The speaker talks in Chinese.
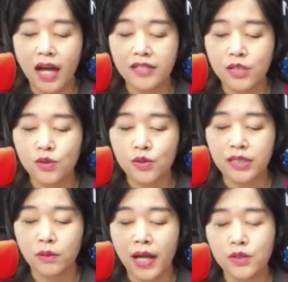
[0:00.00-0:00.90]
好，这说
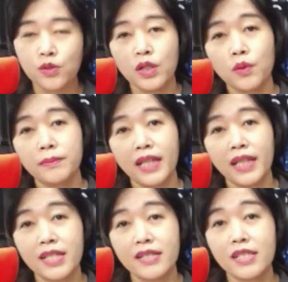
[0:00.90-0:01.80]
这个话，说国民
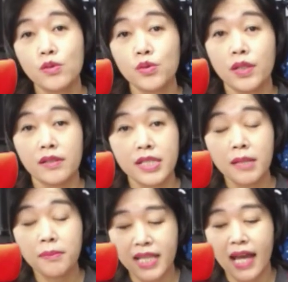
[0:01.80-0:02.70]
党这次选的
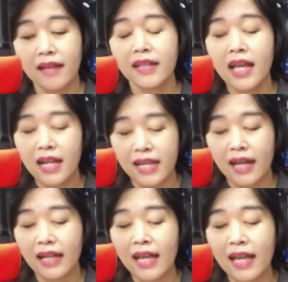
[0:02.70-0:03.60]
这么惨，
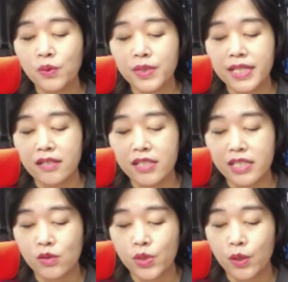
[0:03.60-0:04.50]
两岸路线
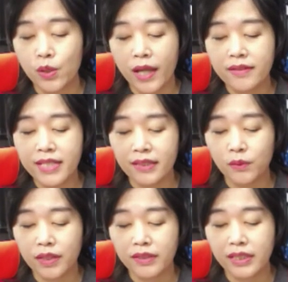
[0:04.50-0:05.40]
是最关键
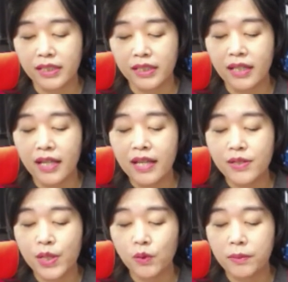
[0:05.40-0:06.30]
的问题，
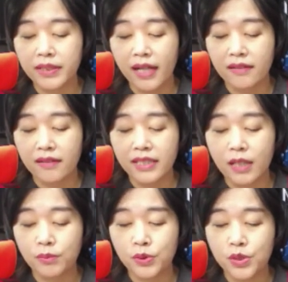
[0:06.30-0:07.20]
所以国民党青
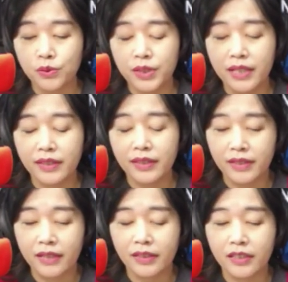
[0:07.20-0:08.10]
年部主任
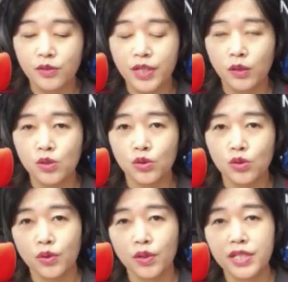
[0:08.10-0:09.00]
等人呢，就要求
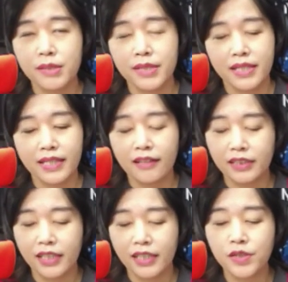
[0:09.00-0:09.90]
说，是不是应该要
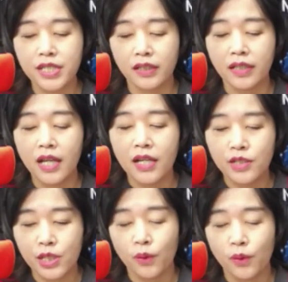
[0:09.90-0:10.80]
调整“
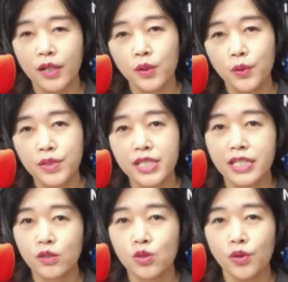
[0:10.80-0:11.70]
九二共
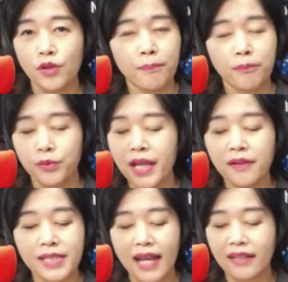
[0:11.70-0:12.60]
识”这个说法，不
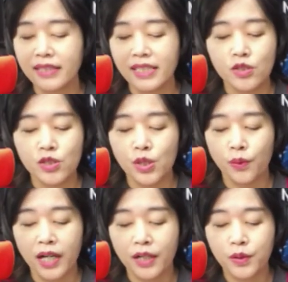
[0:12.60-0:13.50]
要再提“
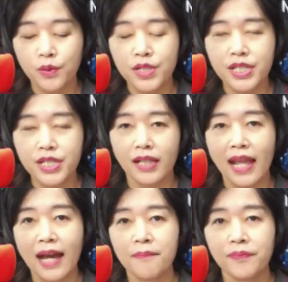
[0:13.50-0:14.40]
九二共识”了
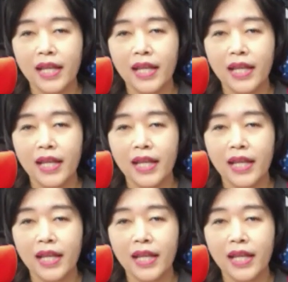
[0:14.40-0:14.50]
啦。